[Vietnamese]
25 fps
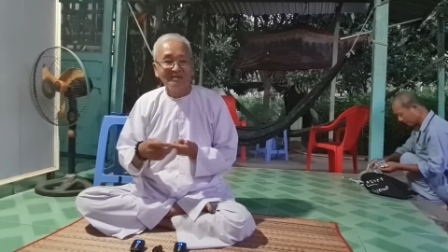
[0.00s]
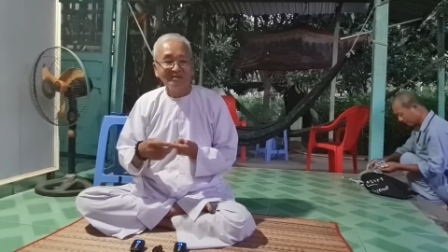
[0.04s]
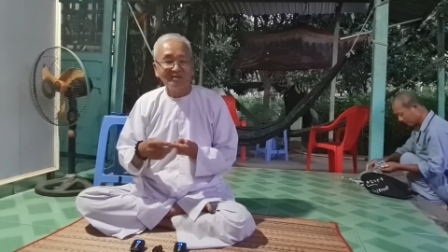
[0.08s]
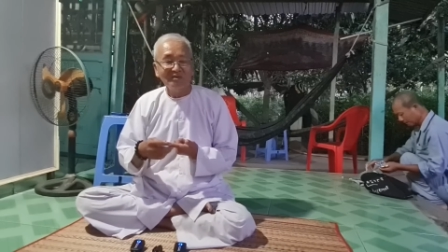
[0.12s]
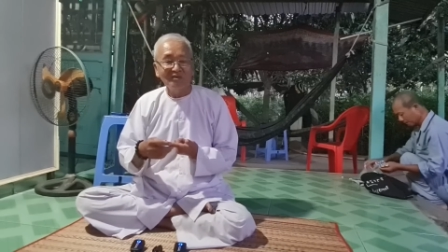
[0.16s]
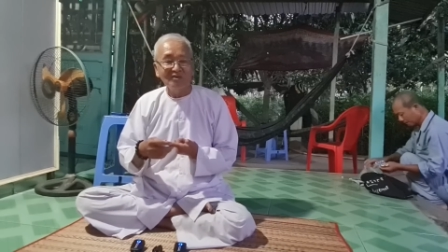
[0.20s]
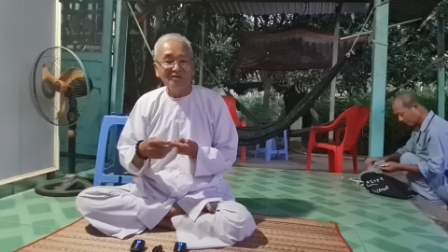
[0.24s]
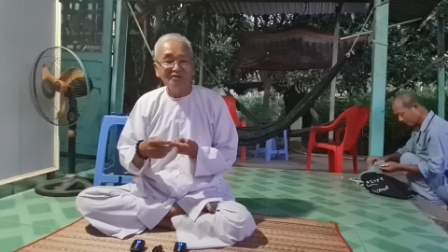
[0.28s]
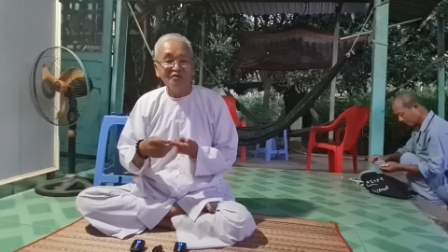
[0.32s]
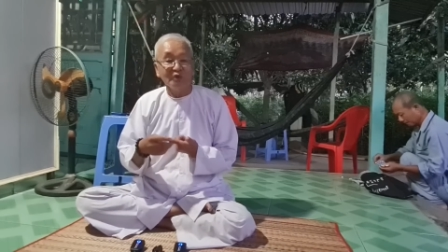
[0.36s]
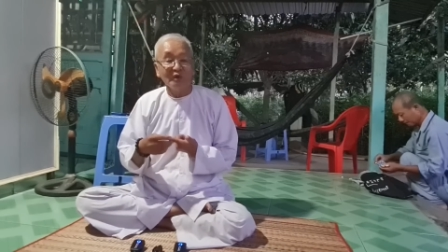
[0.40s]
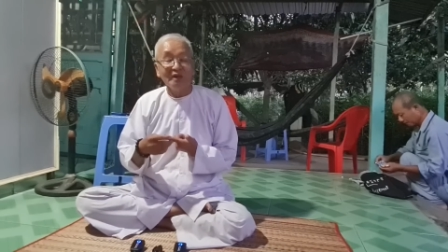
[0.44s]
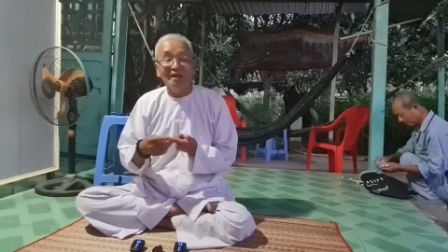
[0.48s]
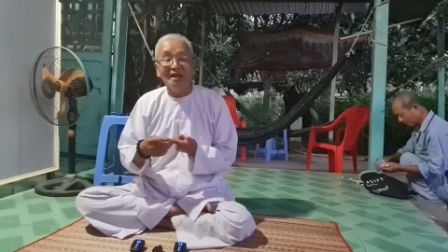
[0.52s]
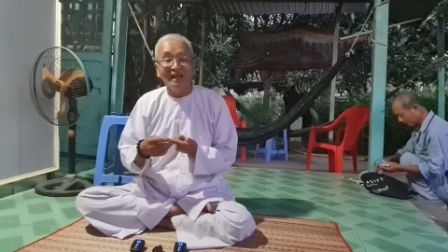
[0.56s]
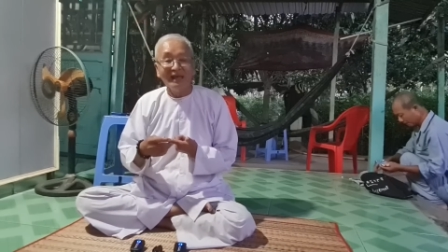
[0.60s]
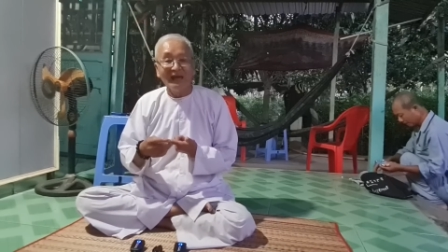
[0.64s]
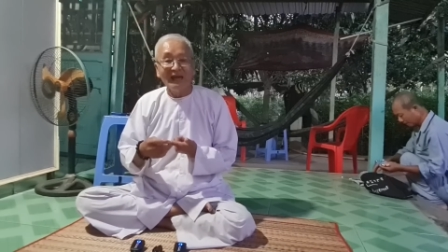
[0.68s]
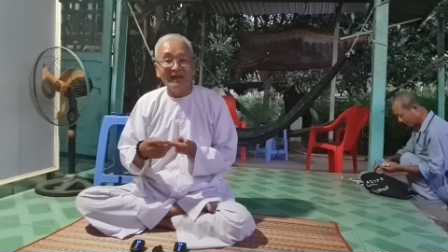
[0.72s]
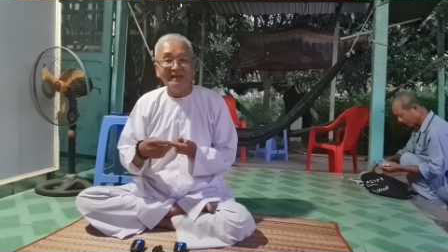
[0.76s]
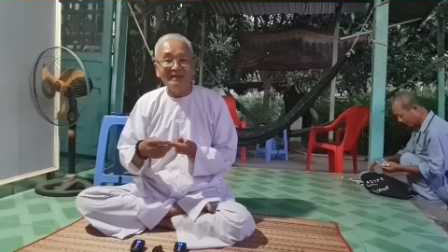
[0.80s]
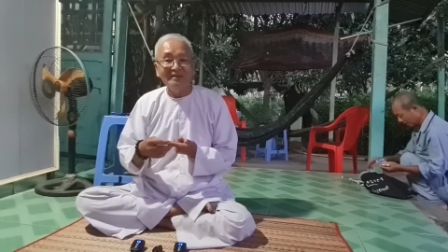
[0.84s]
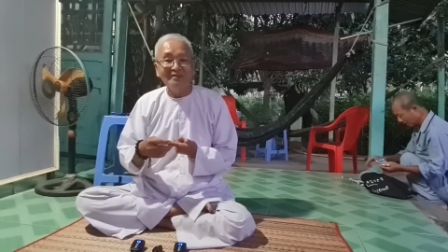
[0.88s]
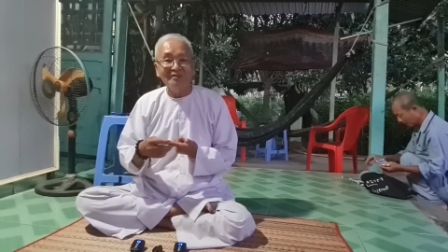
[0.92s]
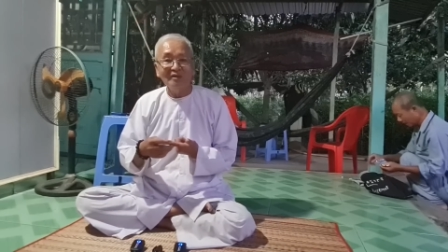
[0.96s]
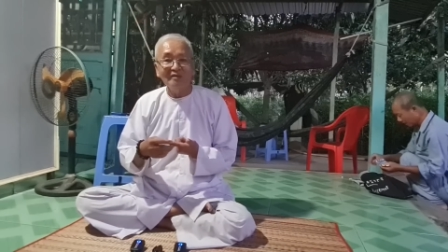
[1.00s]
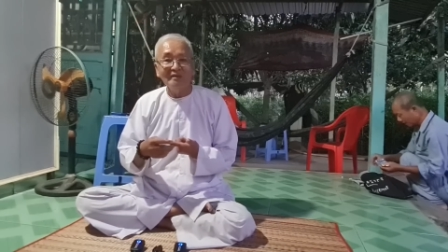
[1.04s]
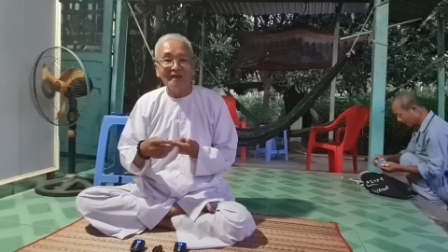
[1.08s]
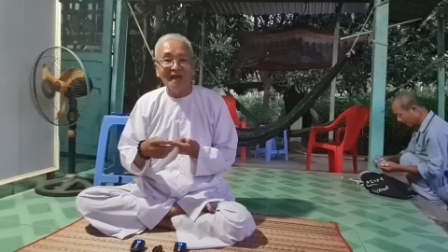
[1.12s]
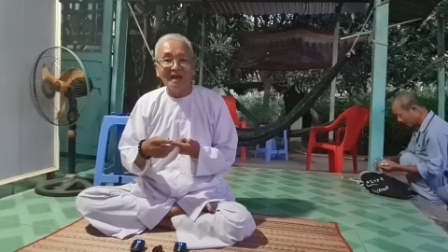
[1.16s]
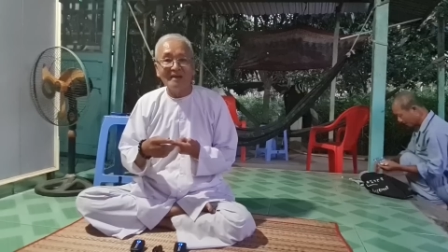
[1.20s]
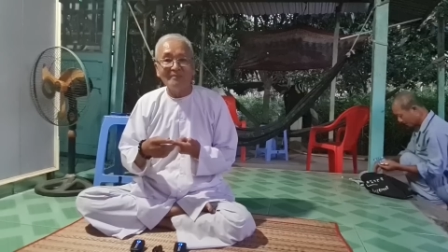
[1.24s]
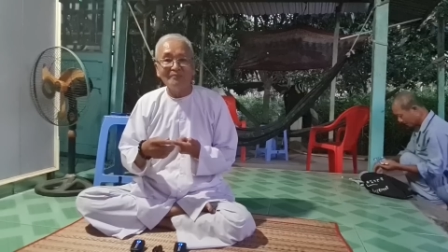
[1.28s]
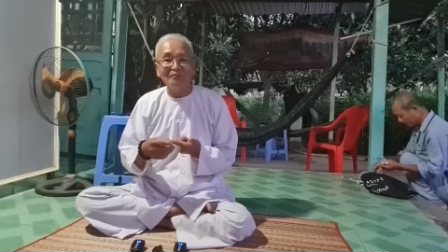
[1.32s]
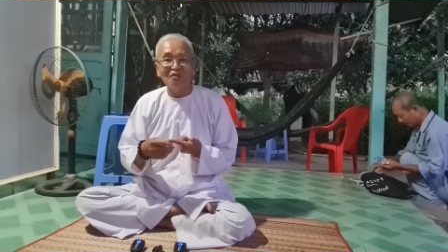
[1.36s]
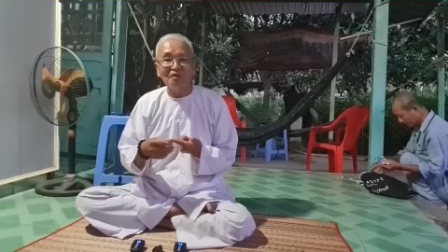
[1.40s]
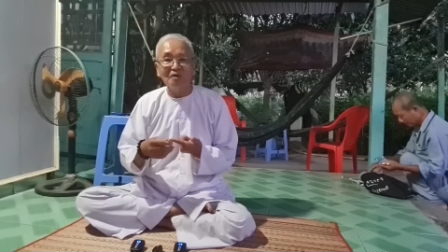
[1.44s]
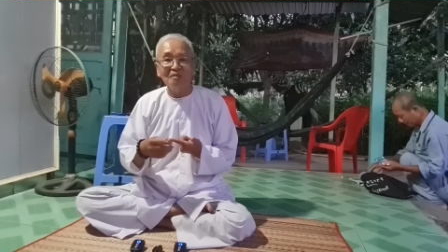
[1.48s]
nó trụy lạc nó
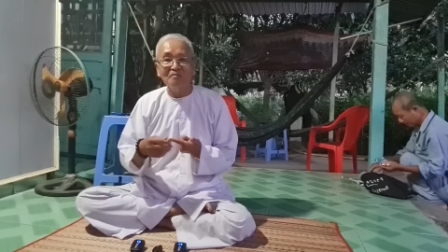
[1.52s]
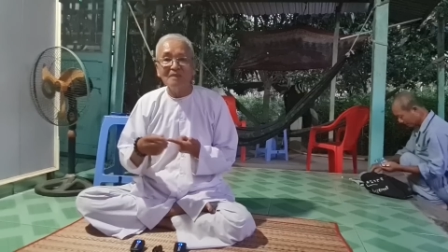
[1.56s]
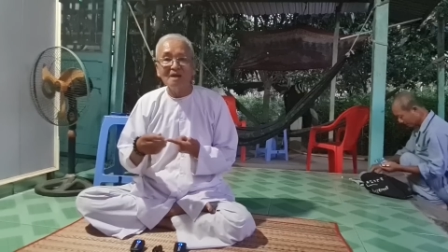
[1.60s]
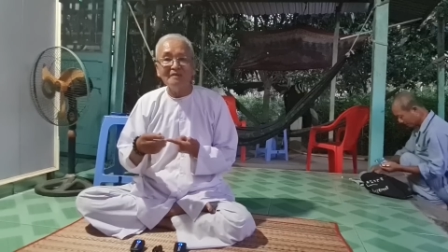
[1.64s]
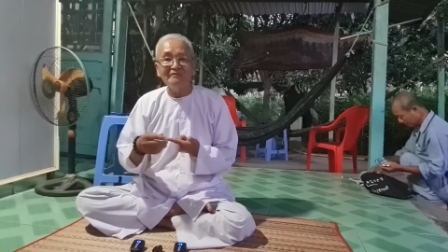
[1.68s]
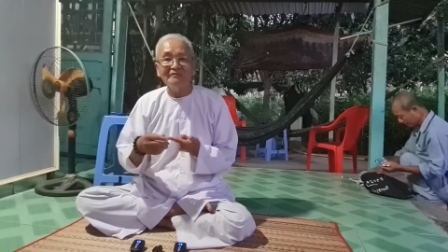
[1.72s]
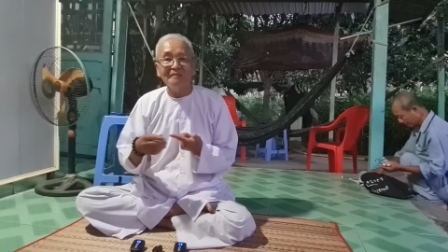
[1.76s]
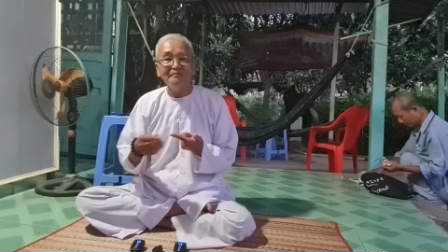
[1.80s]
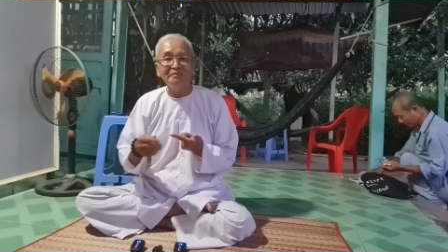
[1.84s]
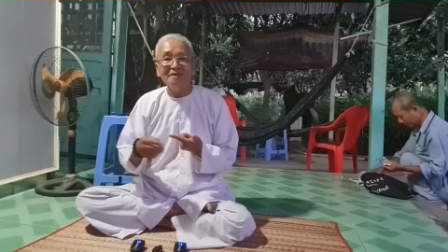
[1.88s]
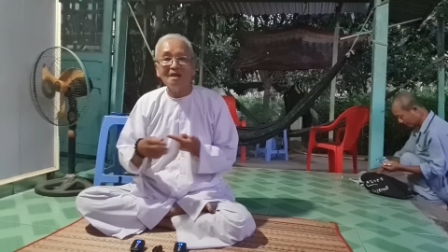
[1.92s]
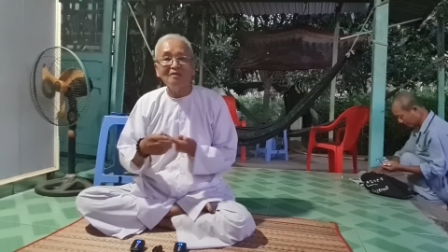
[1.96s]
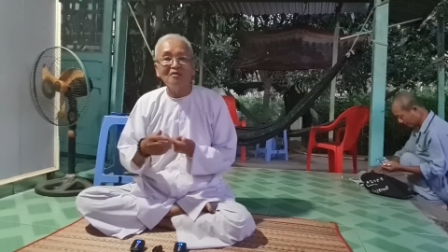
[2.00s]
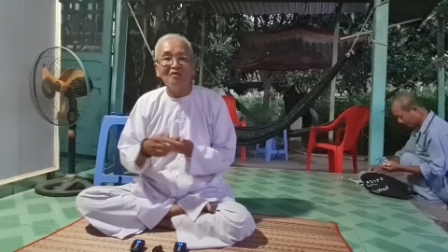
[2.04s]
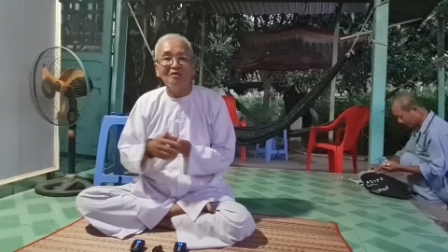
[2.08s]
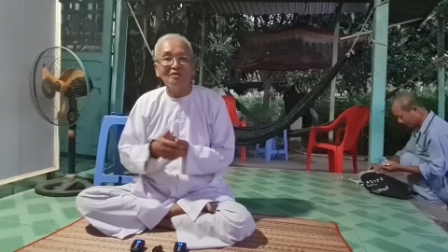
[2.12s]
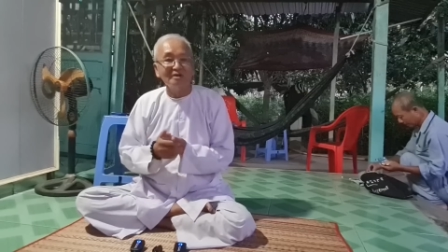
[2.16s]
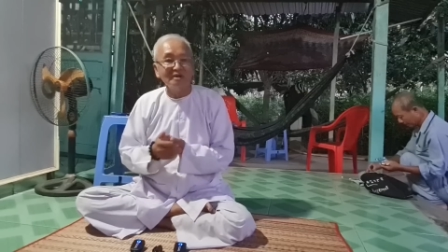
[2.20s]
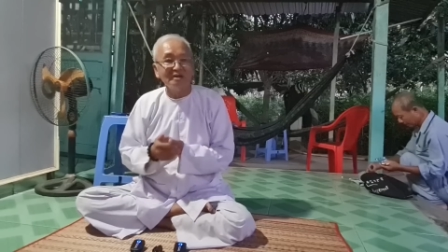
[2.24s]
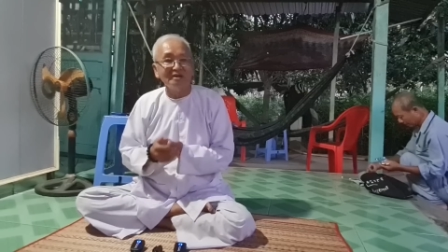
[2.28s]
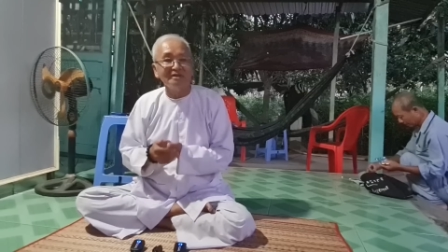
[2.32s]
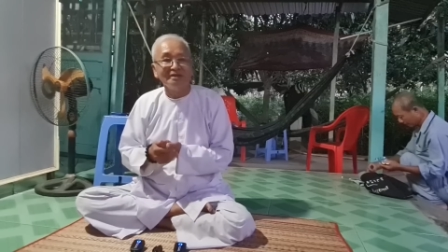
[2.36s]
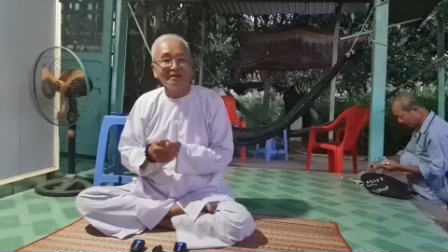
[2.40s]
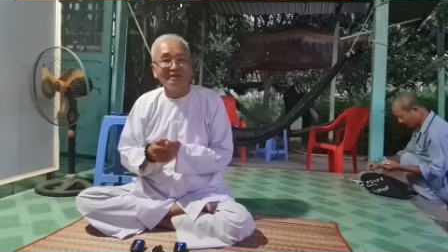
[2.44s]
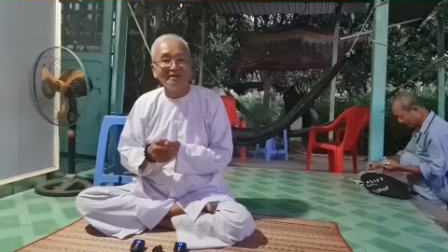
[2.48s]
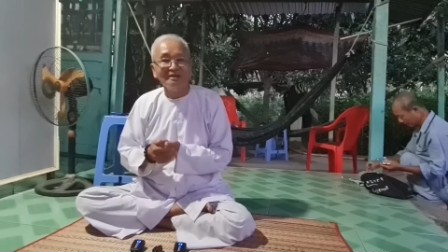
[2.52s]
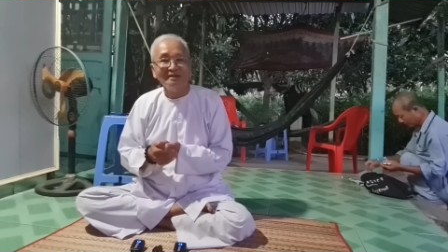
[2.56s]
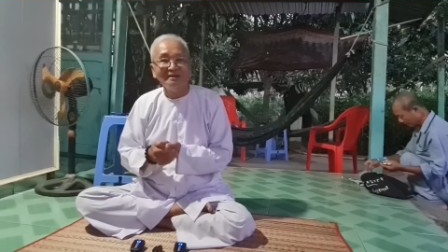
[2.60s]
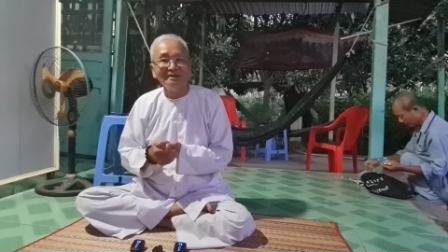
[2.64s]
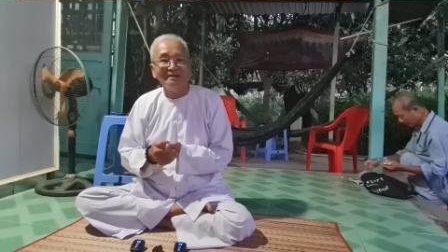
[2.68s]
làm cho mất phẩm chất con người